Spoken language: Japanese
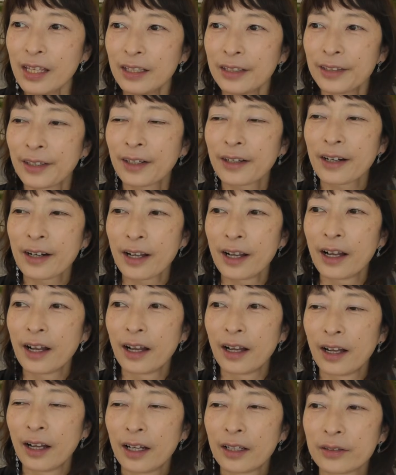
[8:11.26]
だか
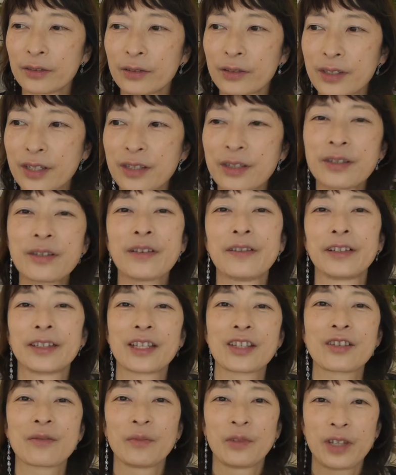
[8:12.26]
らあの実は
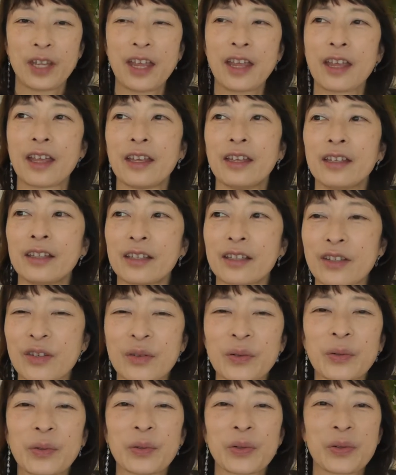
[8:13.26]
私もね
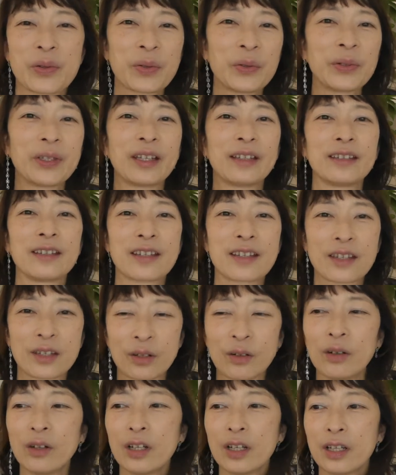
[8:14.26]
そうそうなんです
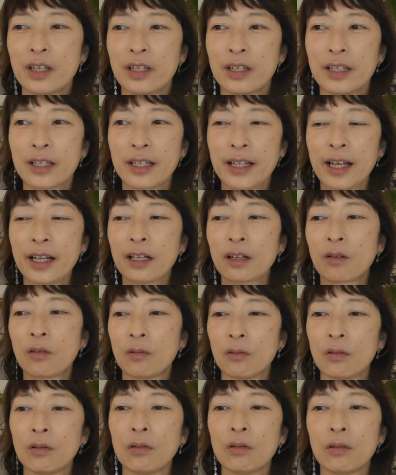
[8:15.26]
よ。結
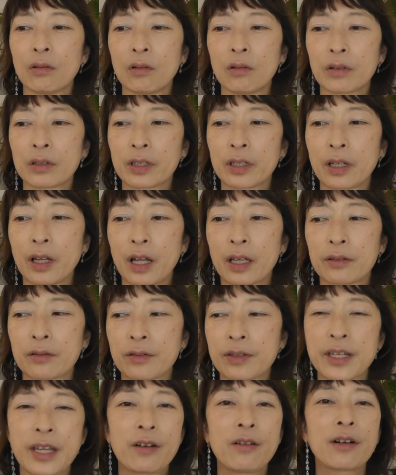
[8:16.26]
構あ
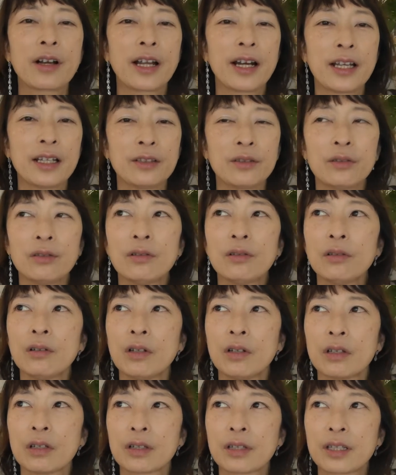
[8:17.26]
のゼロからの
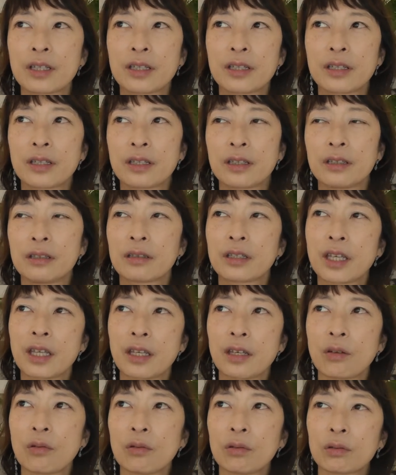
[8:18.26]

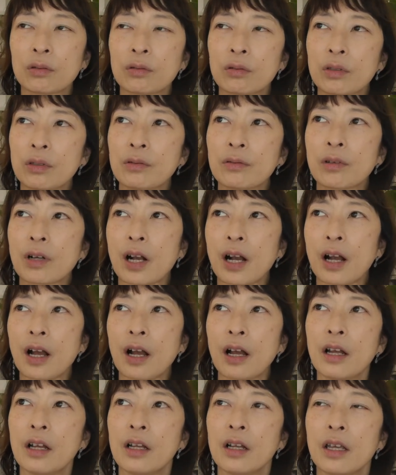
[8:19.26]
起業という
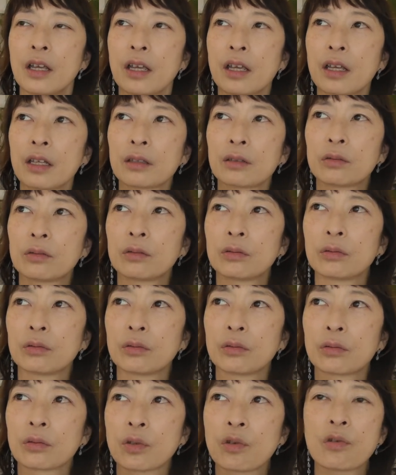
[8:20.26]
かえー、っ
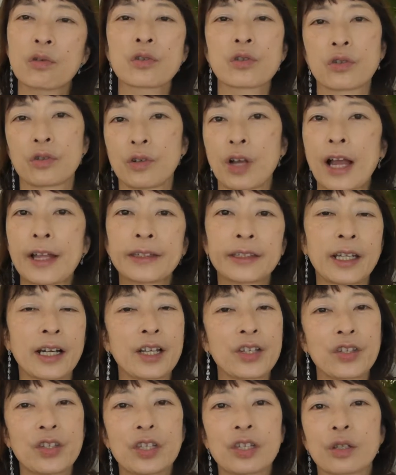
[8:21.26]
と業種
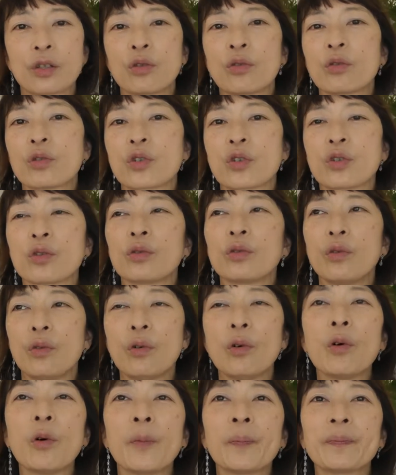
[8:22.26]
新しい業種
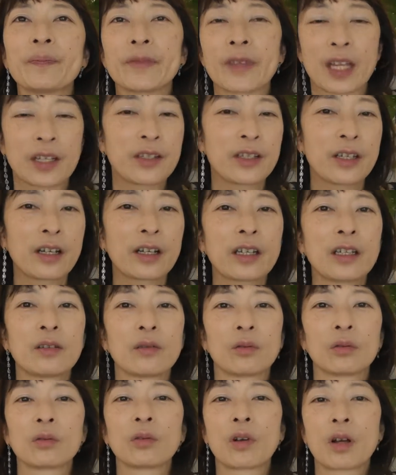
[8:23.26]
を立ち上げる
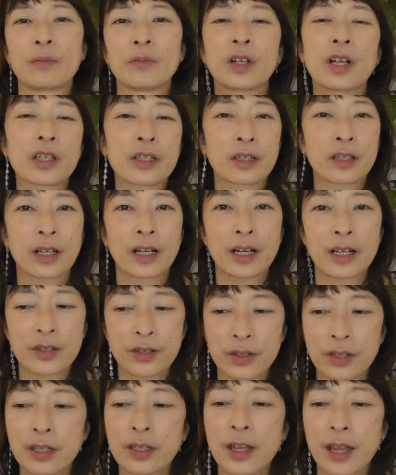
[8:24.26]
ことが昔から
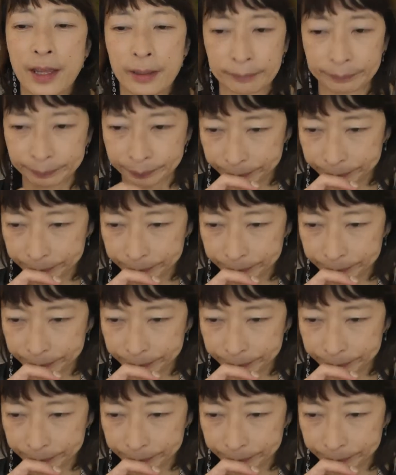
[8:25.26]
好きで